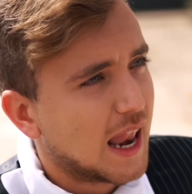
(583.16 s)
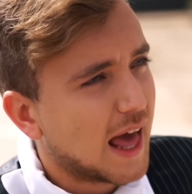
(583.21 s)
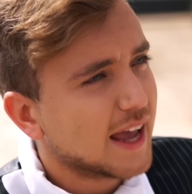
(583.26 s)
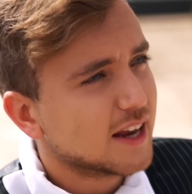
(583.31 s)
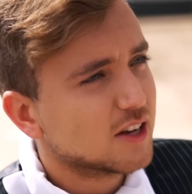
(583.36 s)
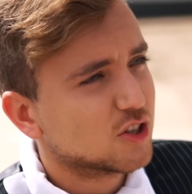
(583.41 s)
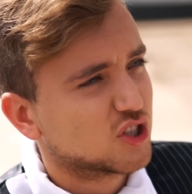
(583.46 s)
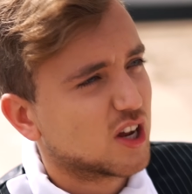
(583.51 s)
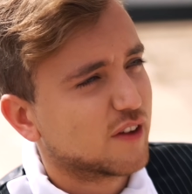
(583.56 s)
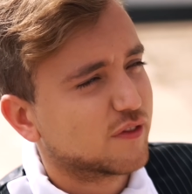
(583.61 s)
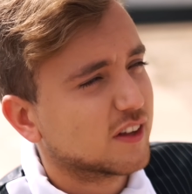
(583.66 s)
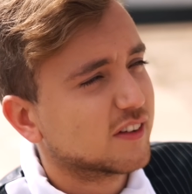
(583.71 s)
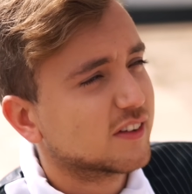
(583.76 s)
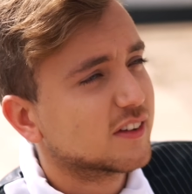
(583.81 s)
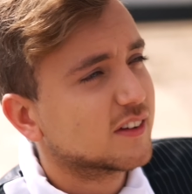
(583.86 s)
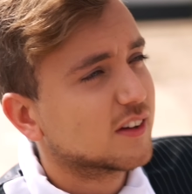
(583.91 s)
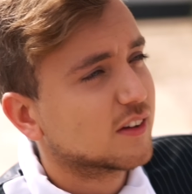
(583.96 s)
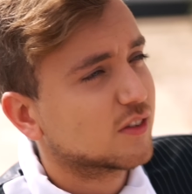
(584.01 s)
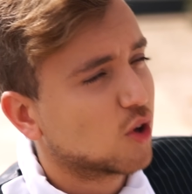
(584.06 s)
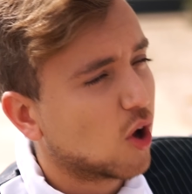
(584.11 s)
Leidenschaft, das
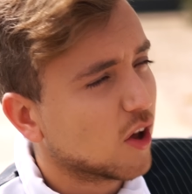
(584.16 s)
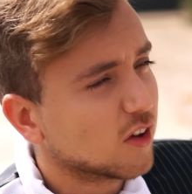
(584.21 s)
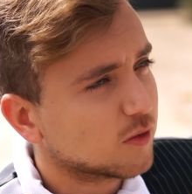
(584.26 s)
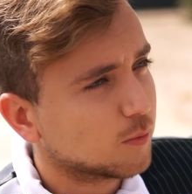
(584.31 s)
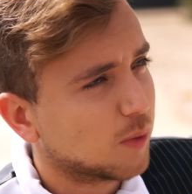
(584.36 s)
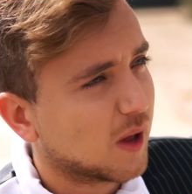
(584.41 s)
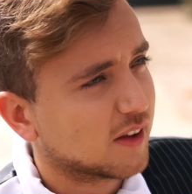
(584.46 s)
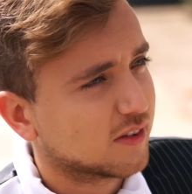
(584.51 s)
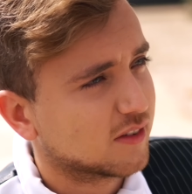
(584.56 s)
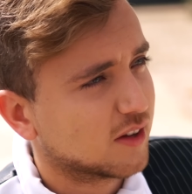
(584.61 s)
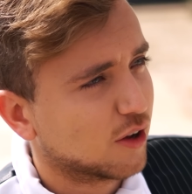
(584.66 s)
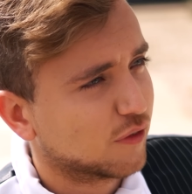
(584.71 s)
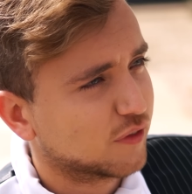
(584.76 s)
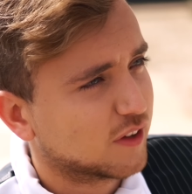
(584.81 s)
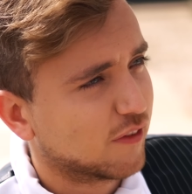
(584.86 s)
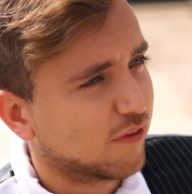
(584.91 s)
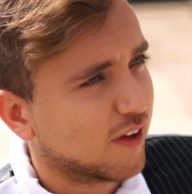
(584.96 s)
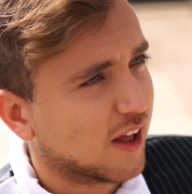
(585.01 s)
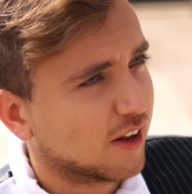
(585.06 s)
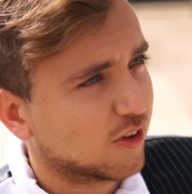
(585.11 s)
ist das Kostbarste auf
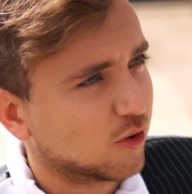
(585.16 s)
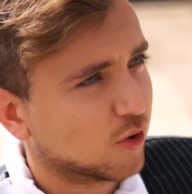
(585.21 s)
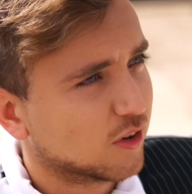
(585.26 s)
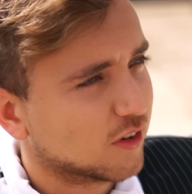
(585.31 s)
der Welt.